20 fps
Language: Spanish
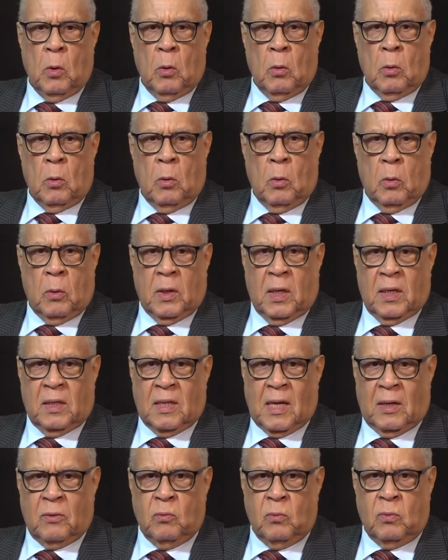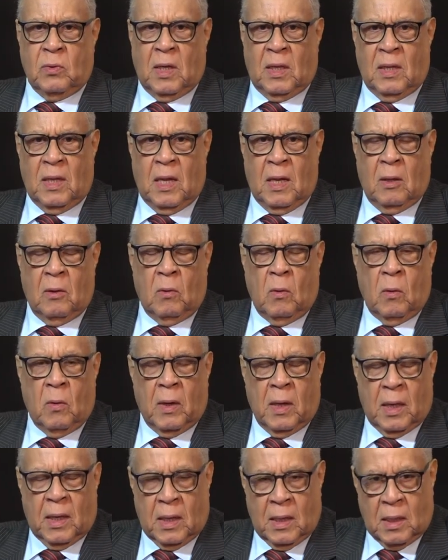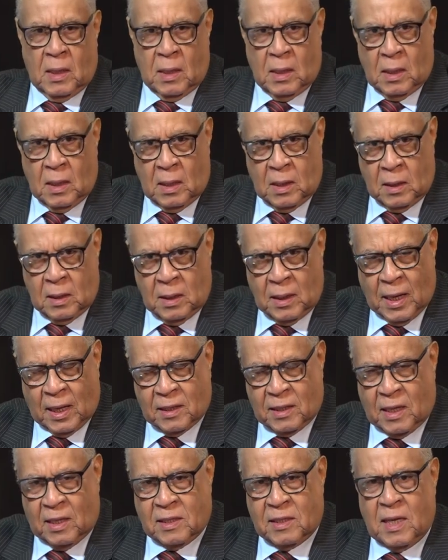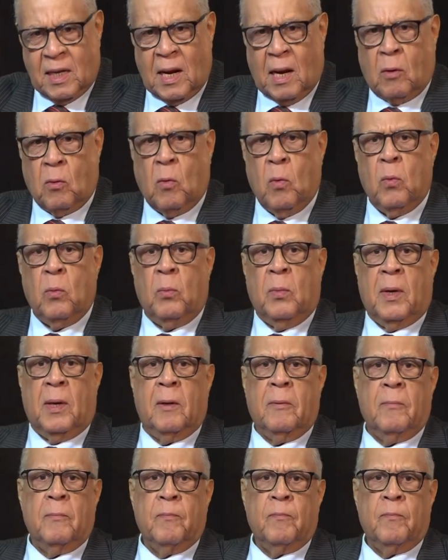lo que está sucediendo en la tercera cumbre